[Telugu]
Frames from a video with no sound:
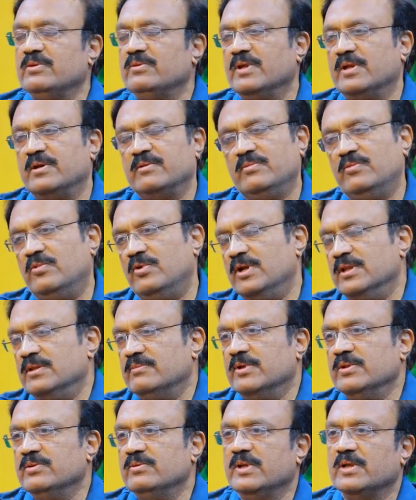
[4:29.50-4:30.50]
మంది ఉన్నారు
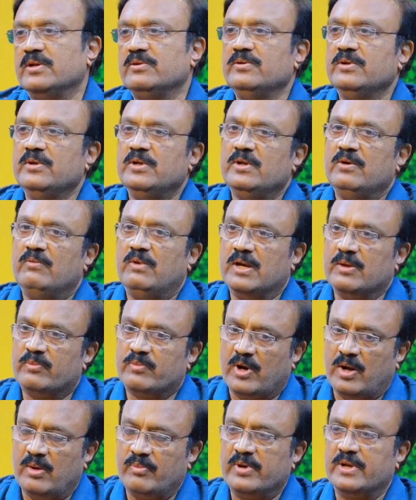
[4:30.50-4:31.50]
బోల్డ్ మంది ఉన్నారు
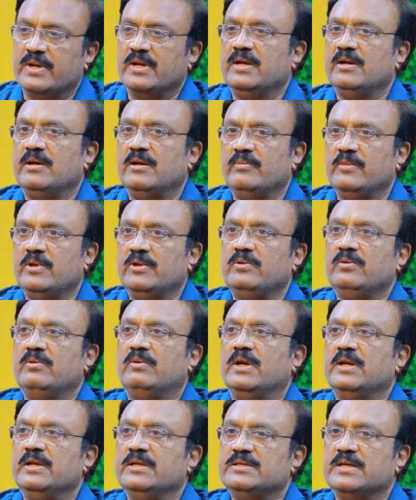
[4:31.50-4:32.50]
వాళ్ళకి ప్రాపర్గా మీరు
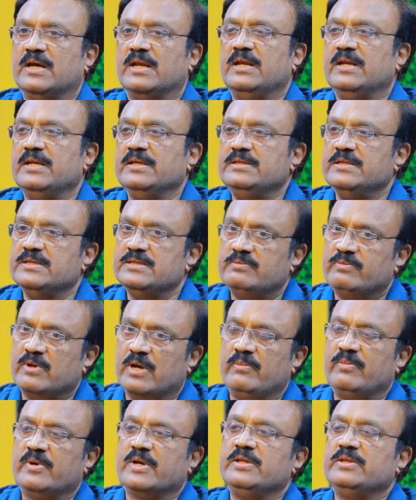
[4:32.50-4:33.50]
వాళ్ళని ఛానలైజ్ చేసి
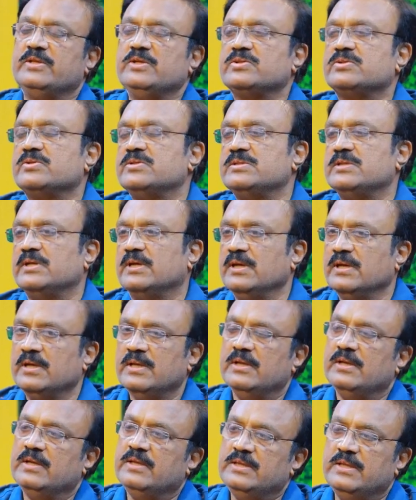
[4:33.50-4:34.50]
ప్రాపర్గా తీసుకొస్తే
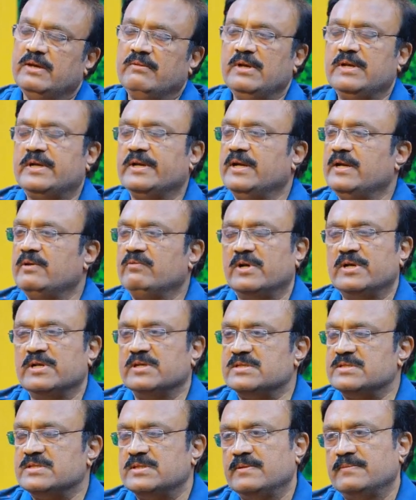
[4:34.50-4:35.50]
దే విల్ క్రియేట్
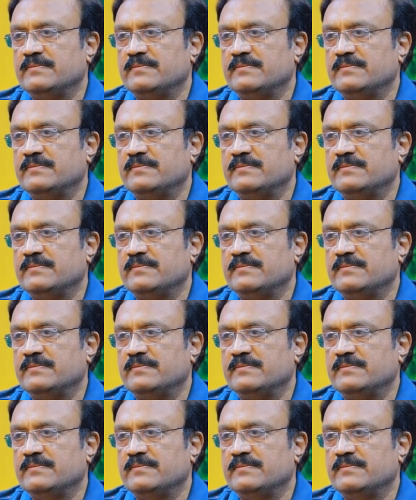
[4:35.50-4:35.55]
వండర్స్